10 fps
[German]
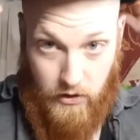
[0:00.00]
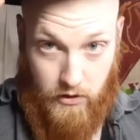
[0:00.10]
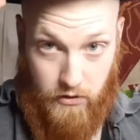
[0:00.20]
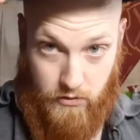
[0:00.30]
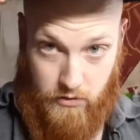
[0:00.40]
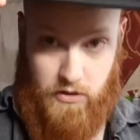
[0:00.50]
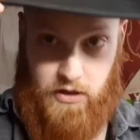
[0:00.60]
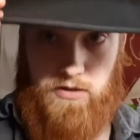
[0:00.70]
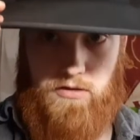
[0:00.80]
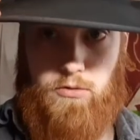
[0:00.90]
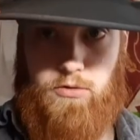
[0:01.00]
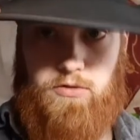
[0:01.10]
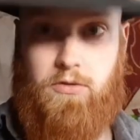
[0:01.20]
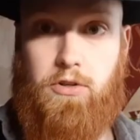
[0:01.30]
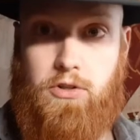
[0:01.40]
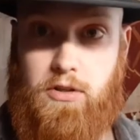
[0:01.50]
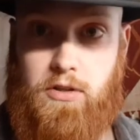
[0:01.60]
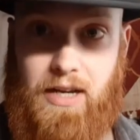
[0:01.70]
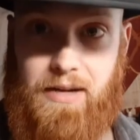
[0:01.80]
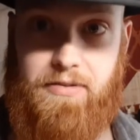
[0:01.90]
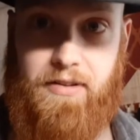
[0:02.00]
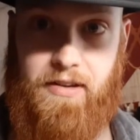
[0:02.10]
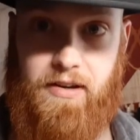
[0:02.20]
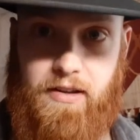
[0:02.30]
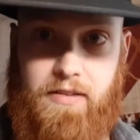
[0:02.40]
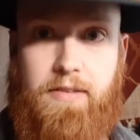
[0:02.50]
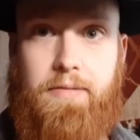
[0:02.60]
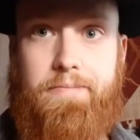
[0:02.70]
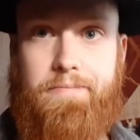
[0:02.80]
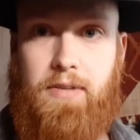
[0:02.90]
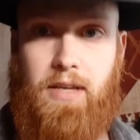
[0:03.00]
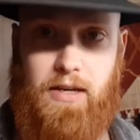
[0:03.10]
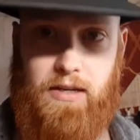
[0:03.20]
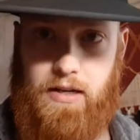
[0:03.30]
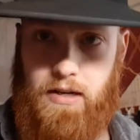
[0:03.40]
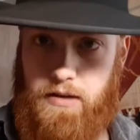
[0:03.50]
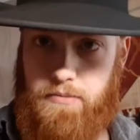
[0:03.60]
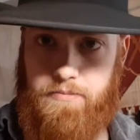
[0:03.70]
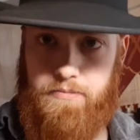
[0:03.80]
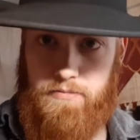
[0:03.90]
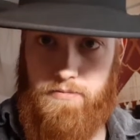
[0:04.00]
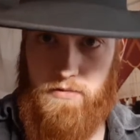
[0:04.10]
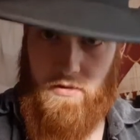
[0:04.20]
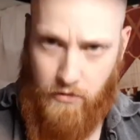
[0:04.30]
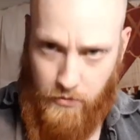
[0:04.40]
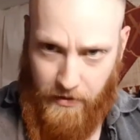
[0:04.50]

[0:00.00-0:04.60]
irgendeines großen deutschen Love-Versenders. Kennt jeder. Super